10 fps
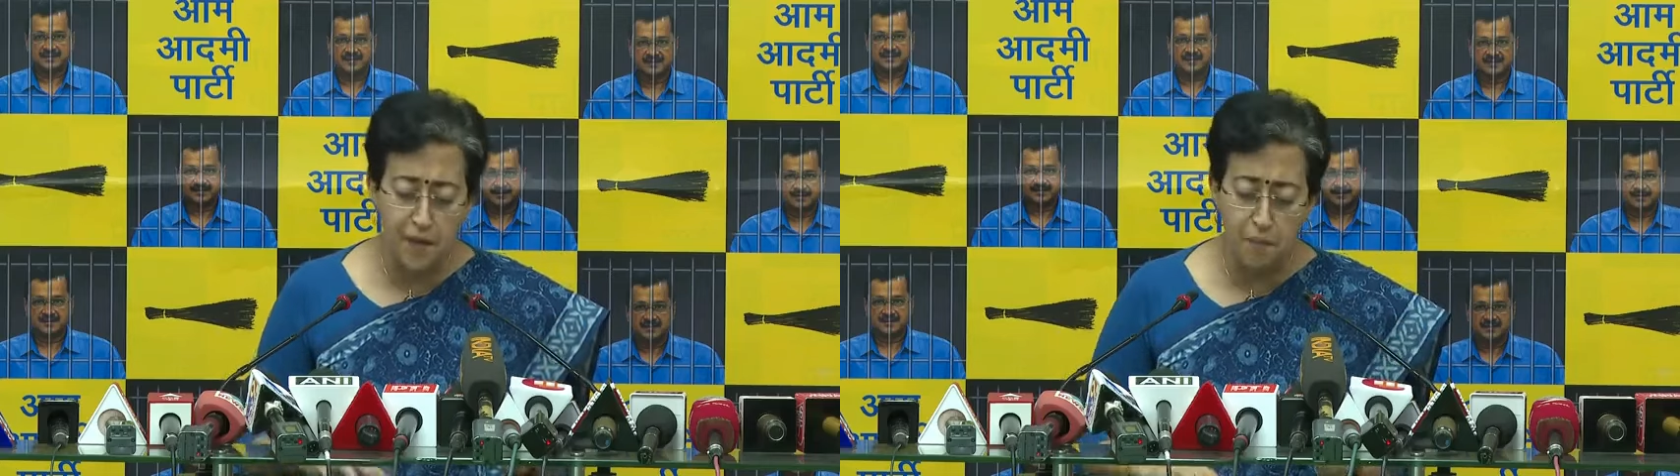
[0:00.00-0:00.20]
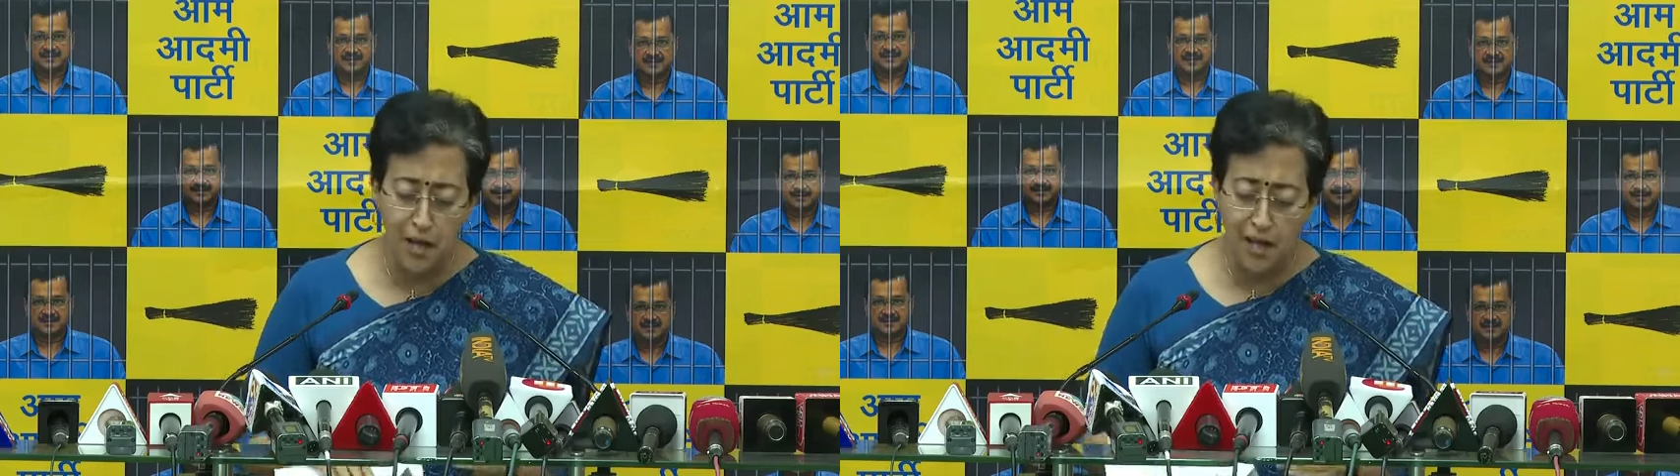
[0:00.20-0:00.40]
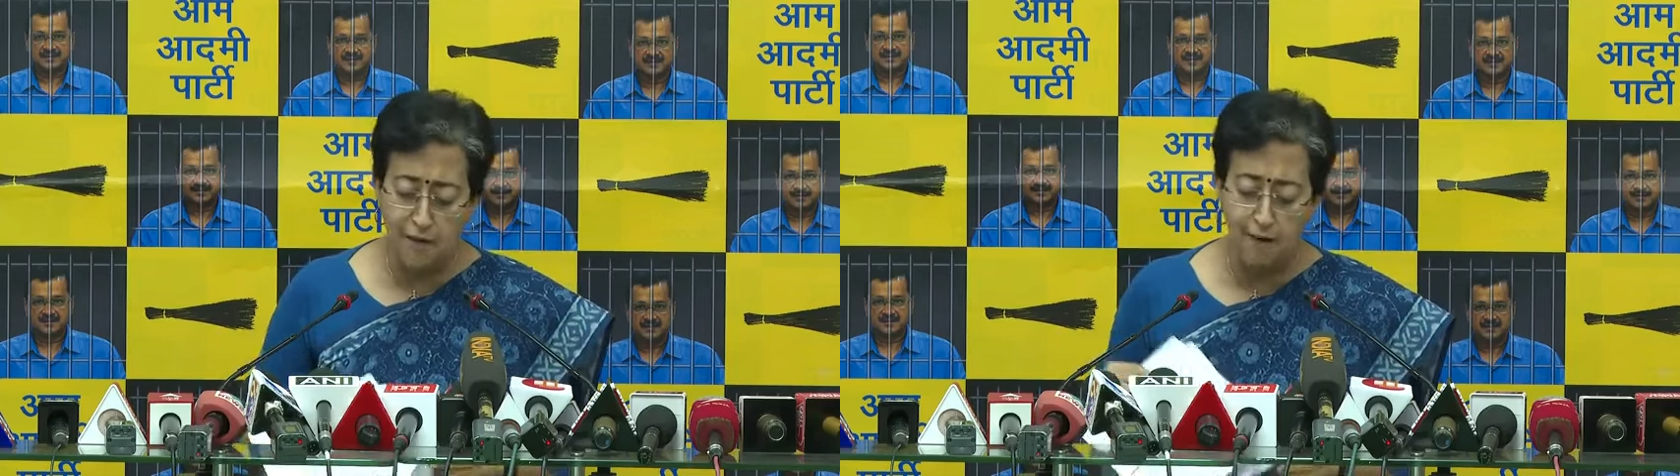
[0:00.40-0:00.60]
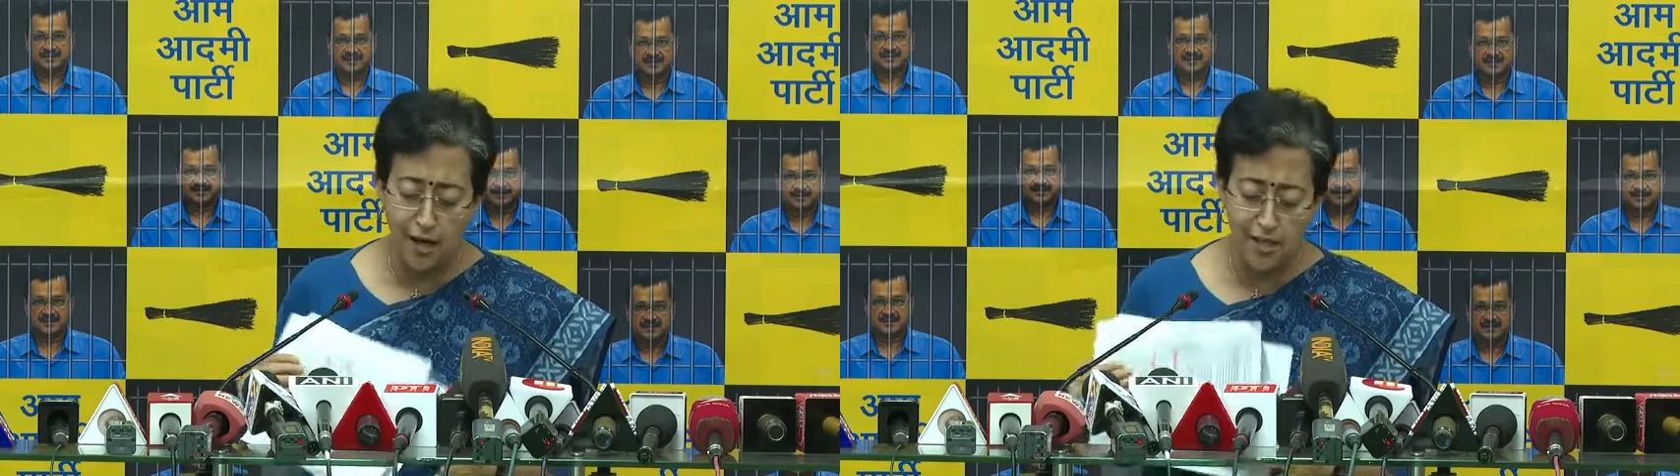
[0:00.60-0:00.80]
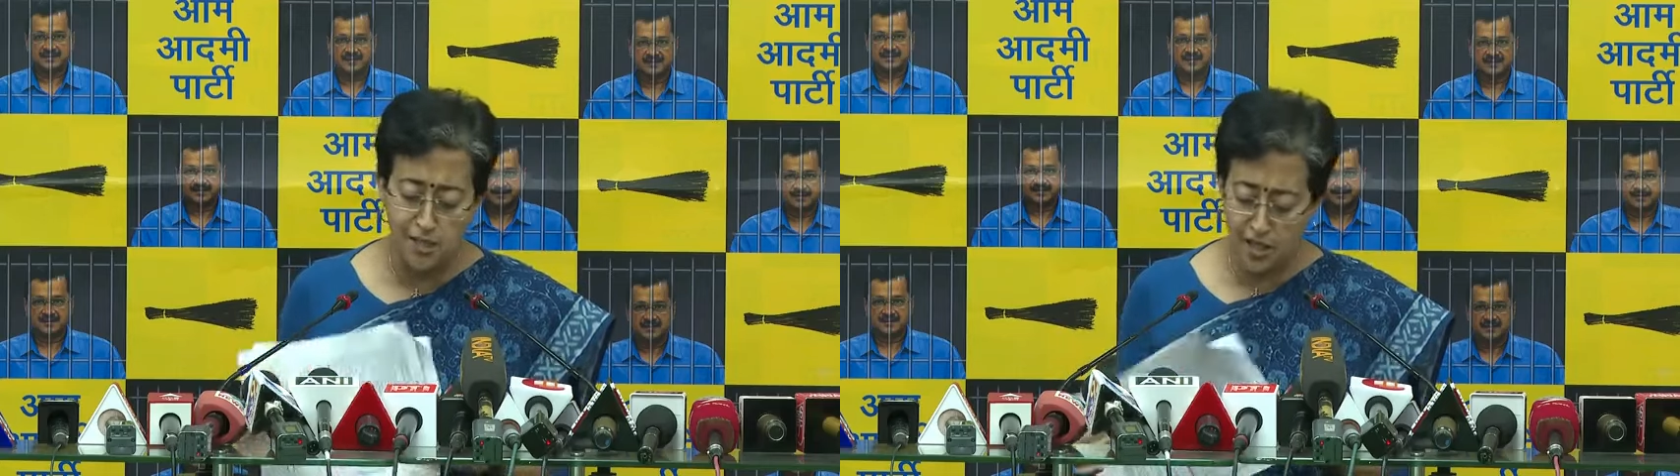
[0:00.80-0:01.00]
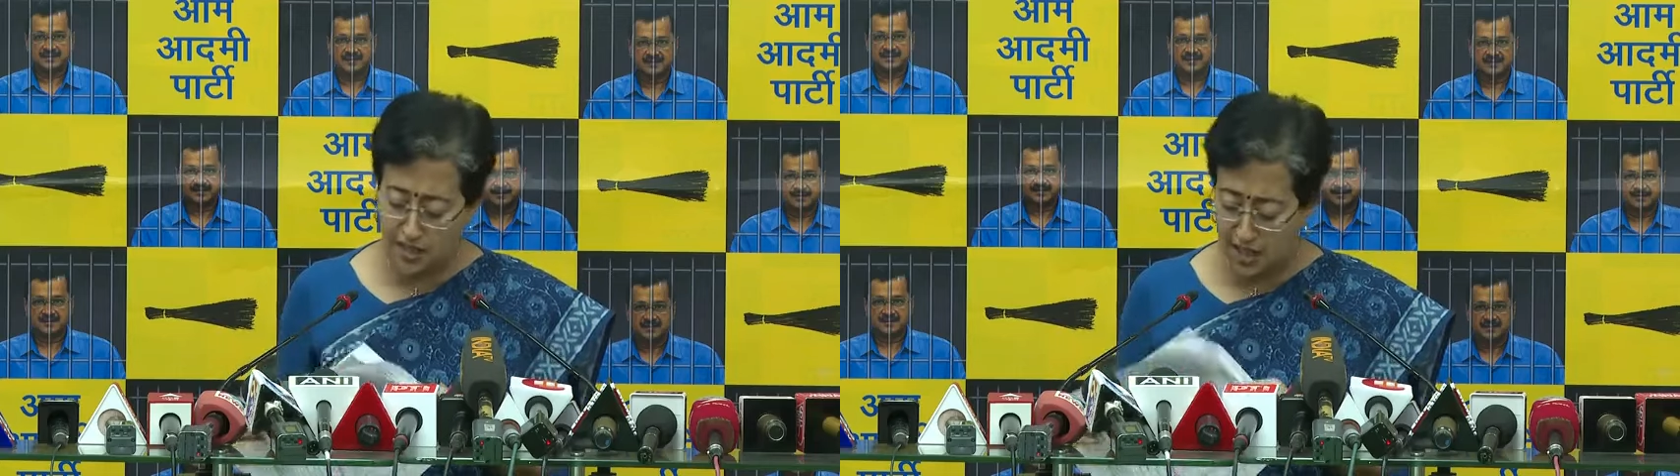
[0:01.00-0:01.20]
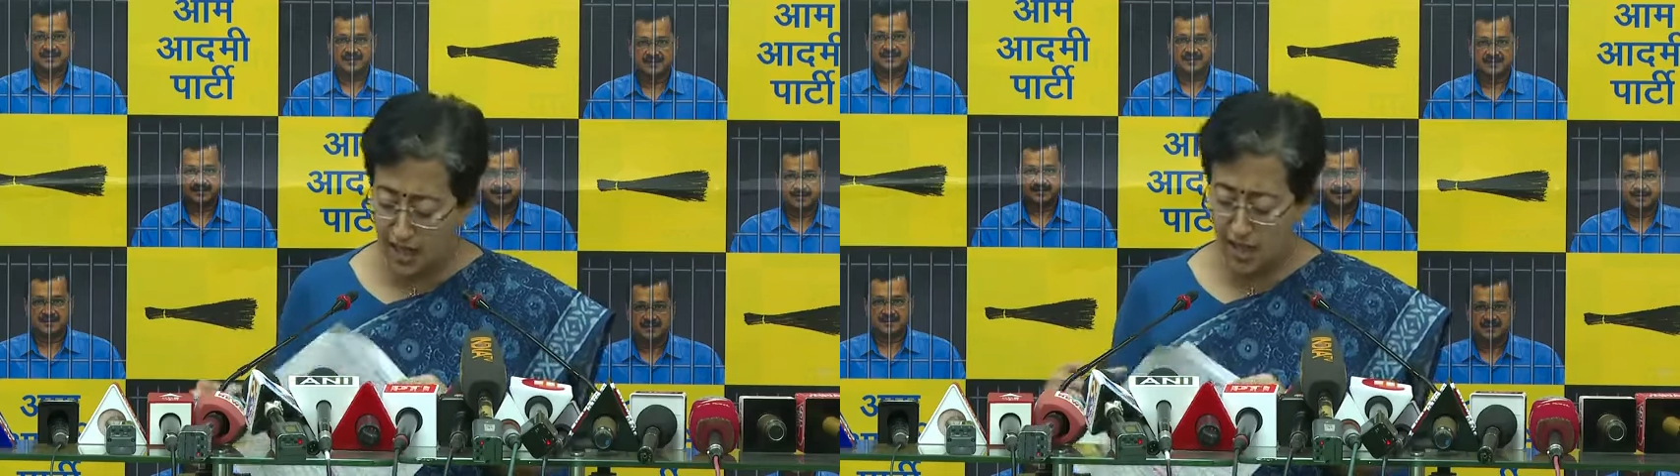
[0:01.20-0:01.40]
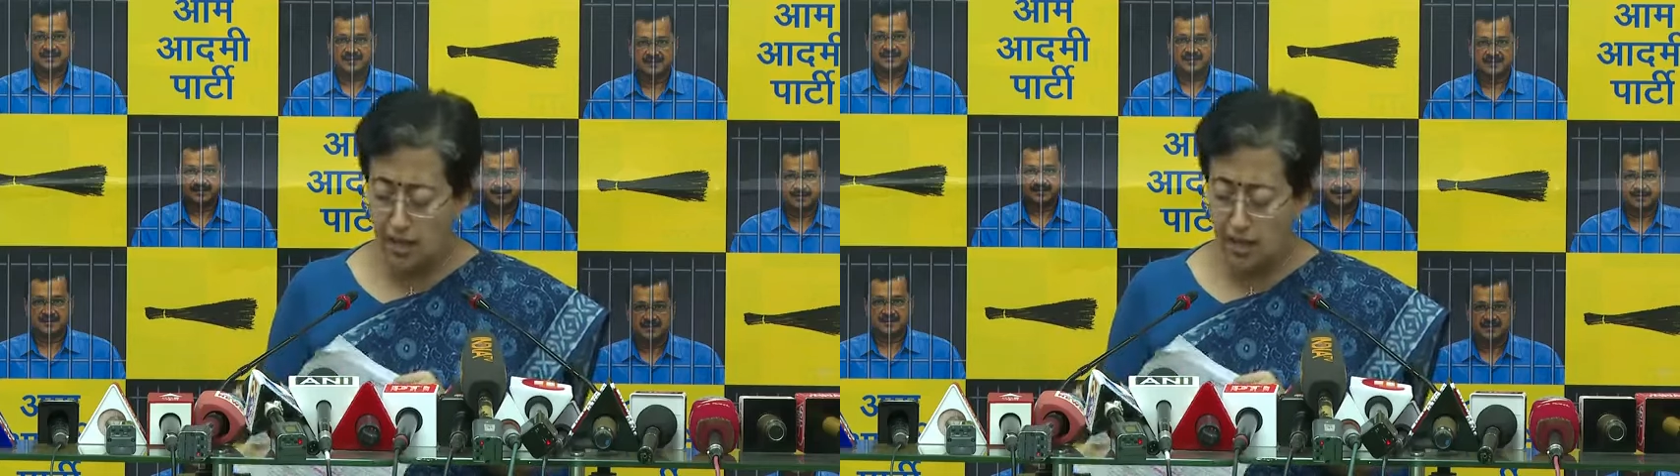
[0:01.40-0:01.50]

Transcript: मालीवाल जी ने